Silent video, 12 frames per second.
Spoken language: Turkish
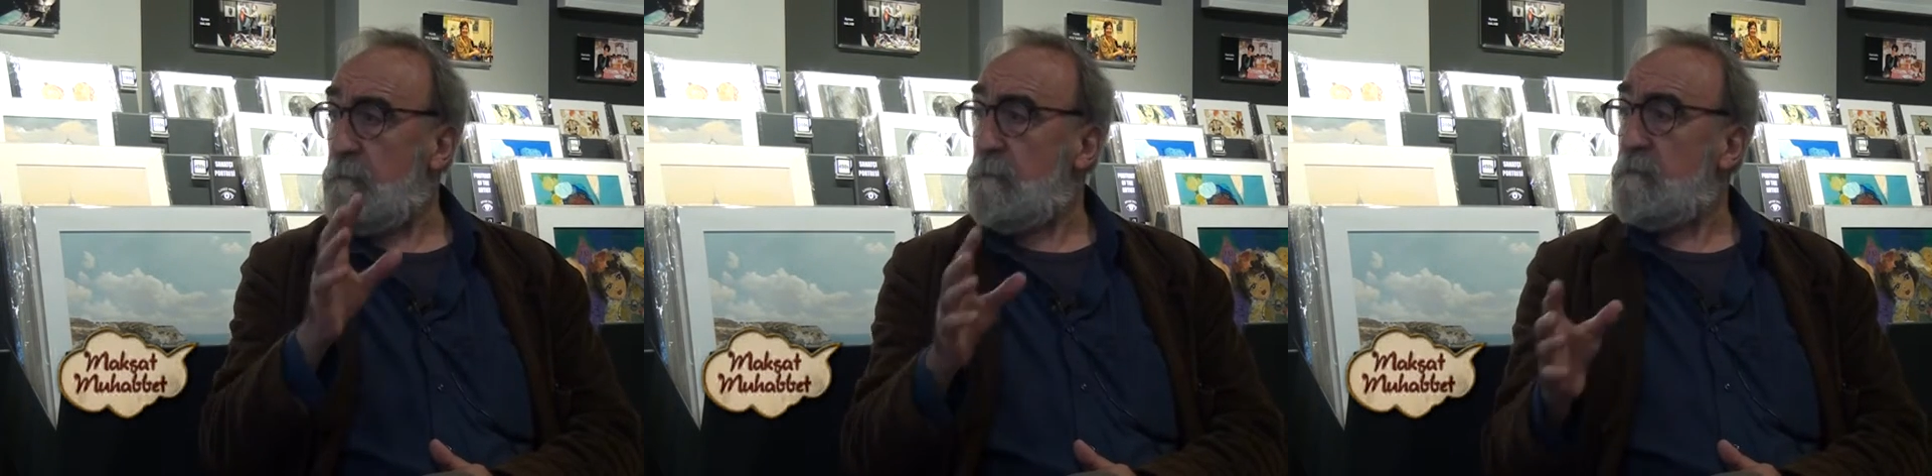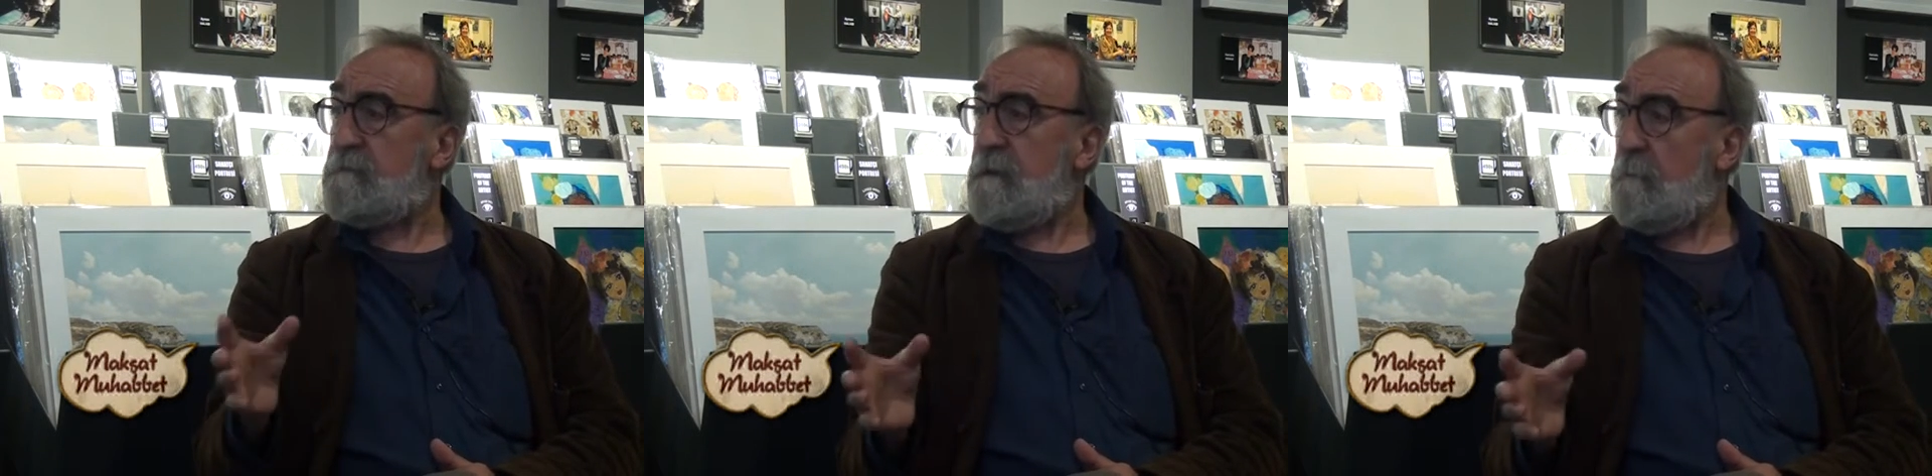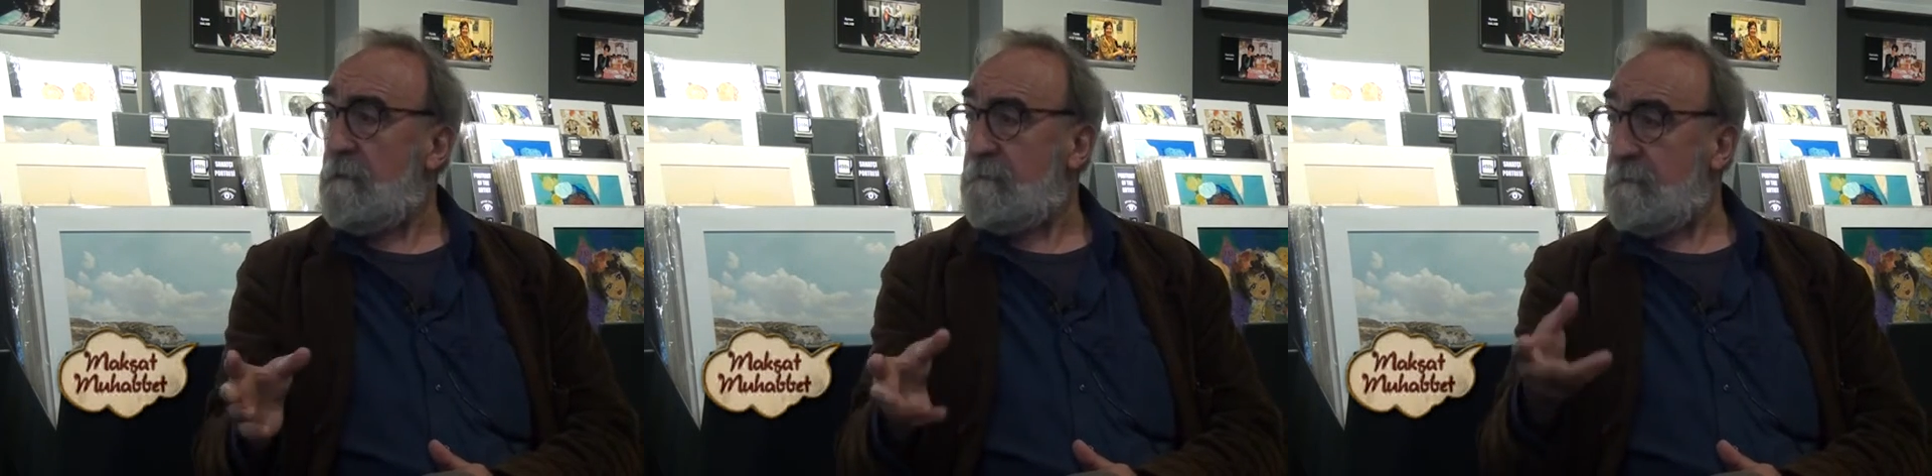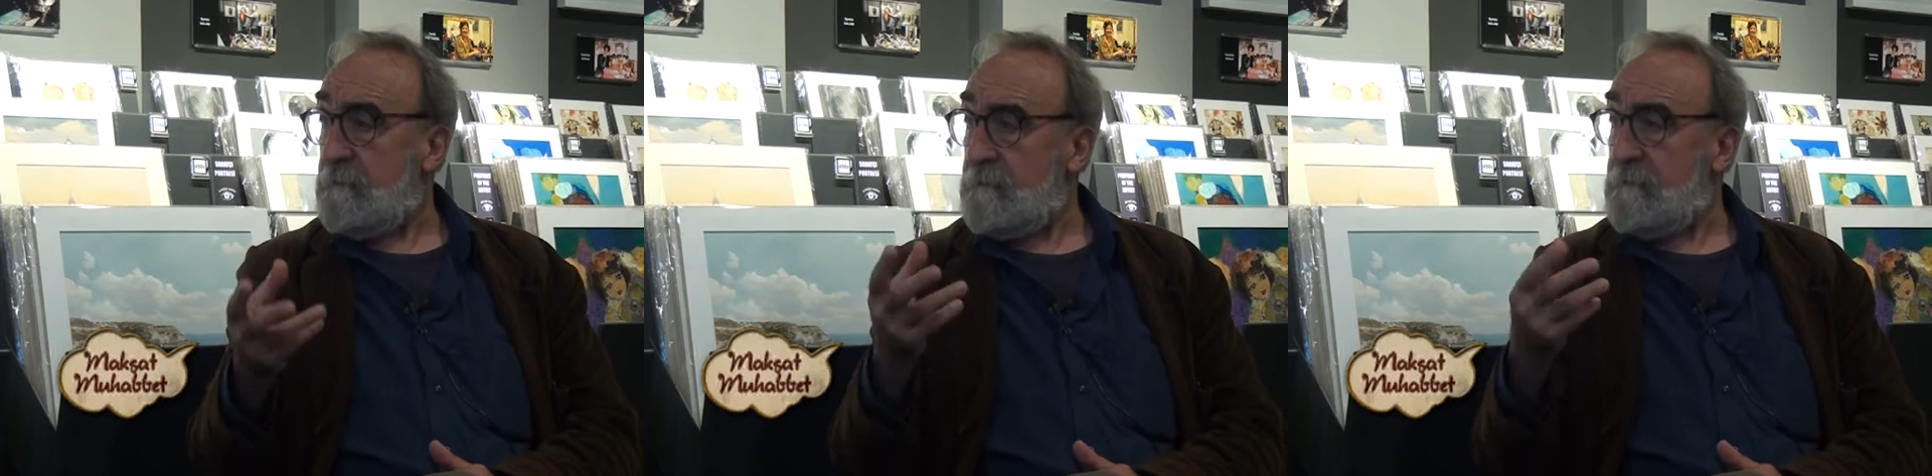
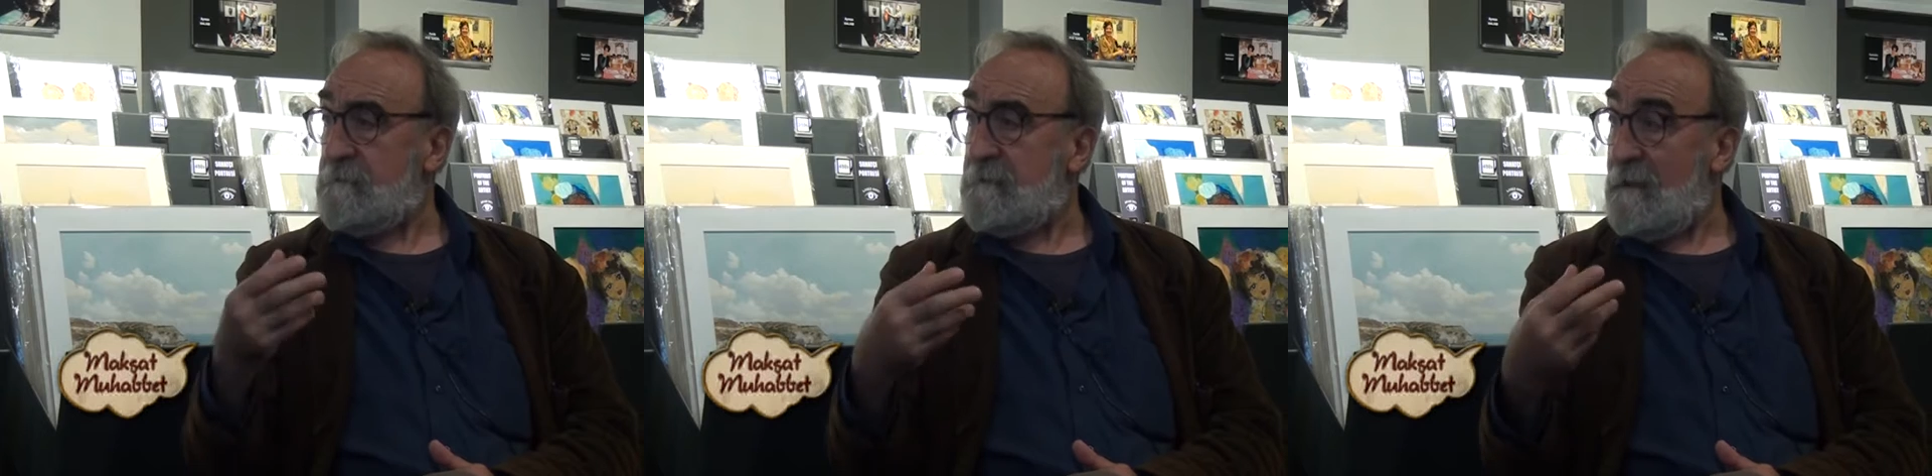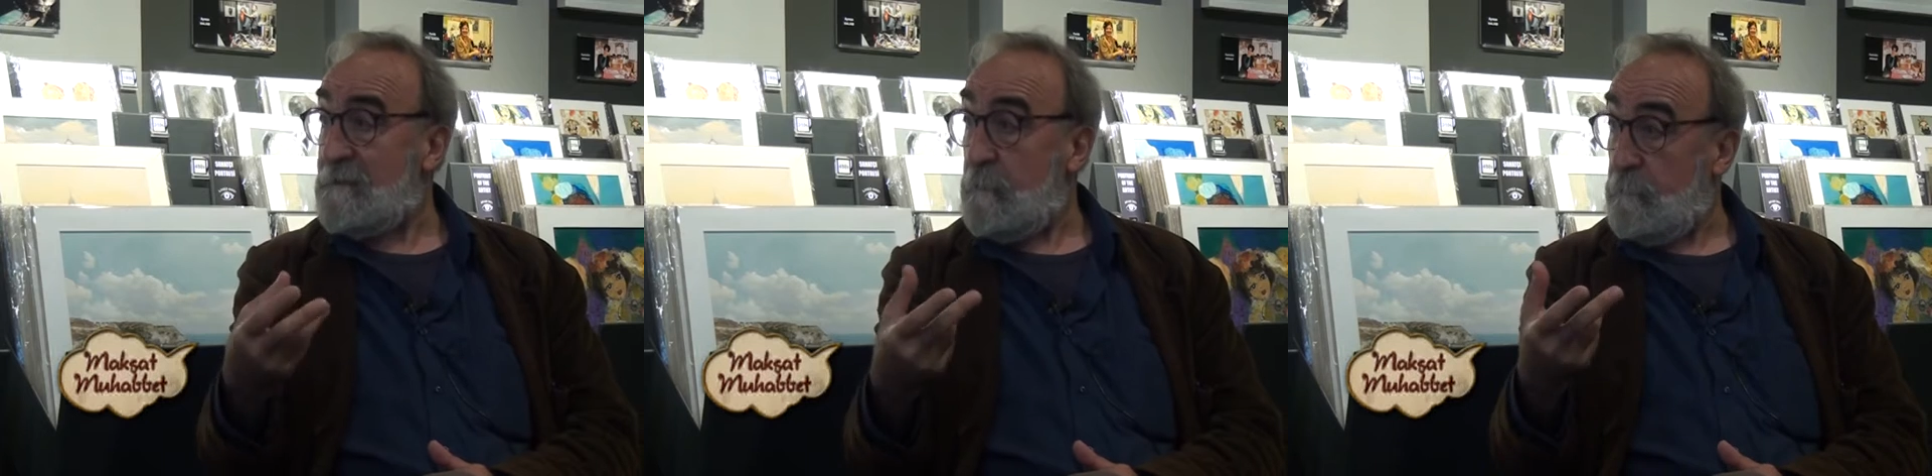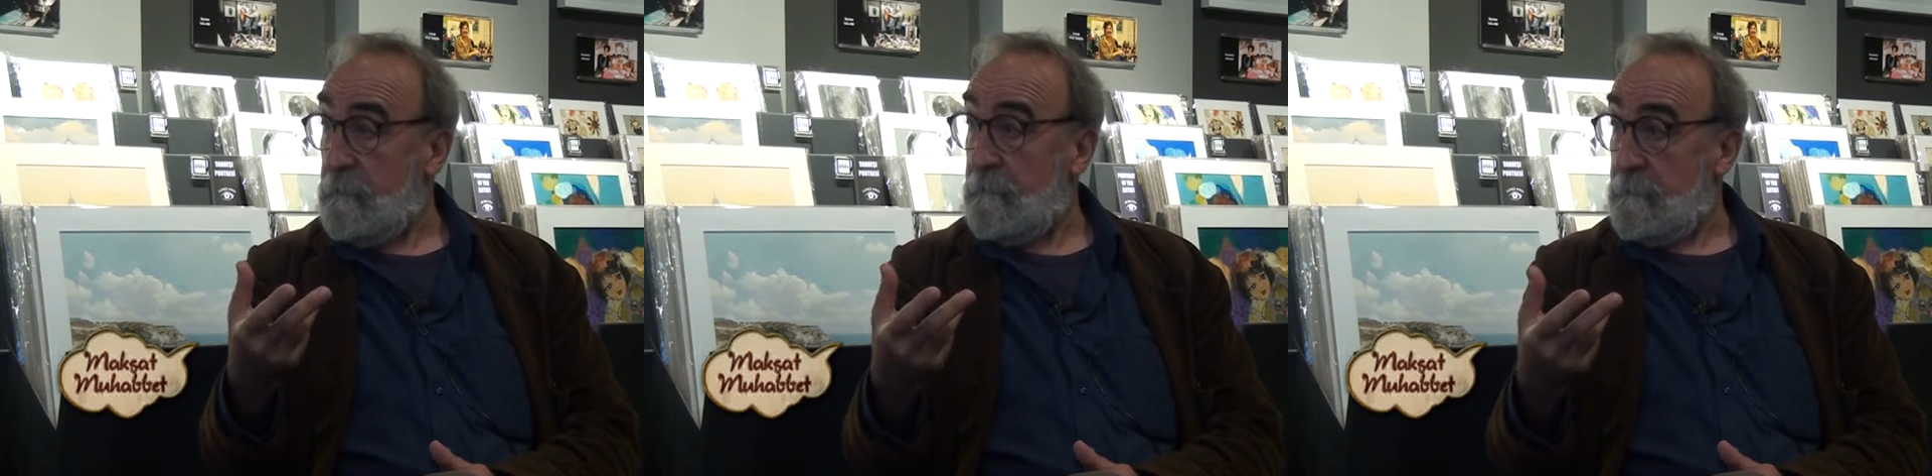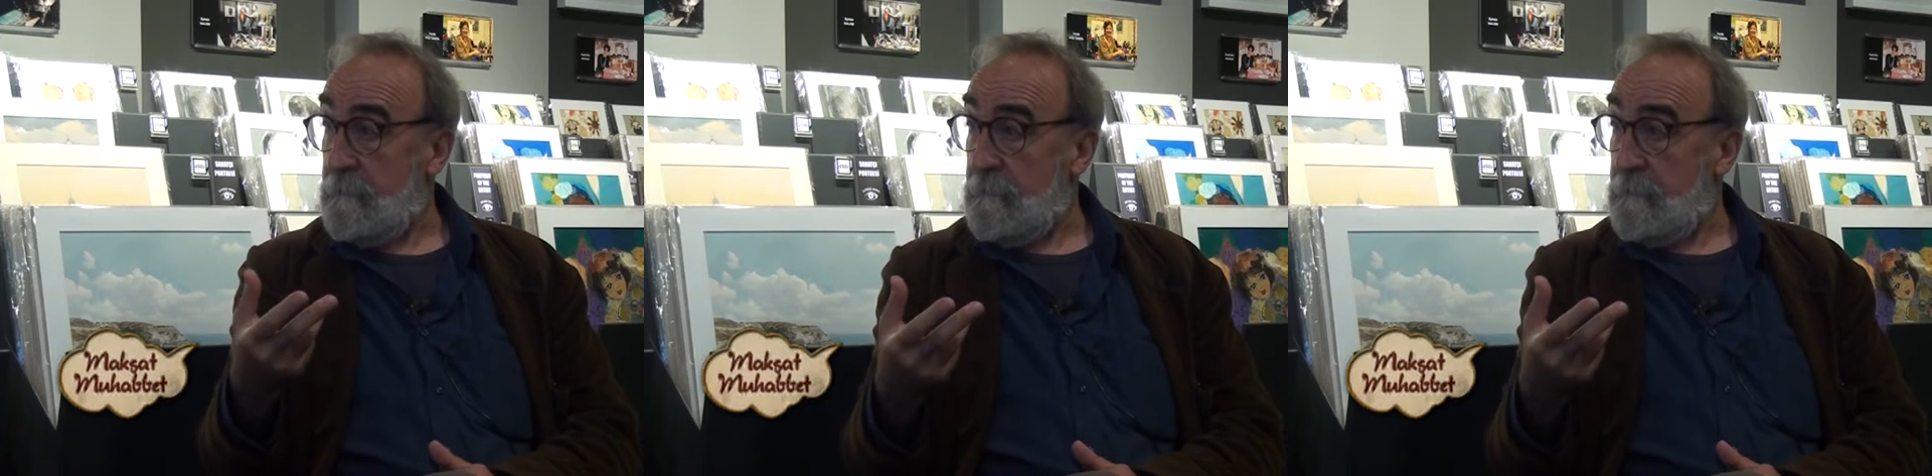umursamadığı insan tipi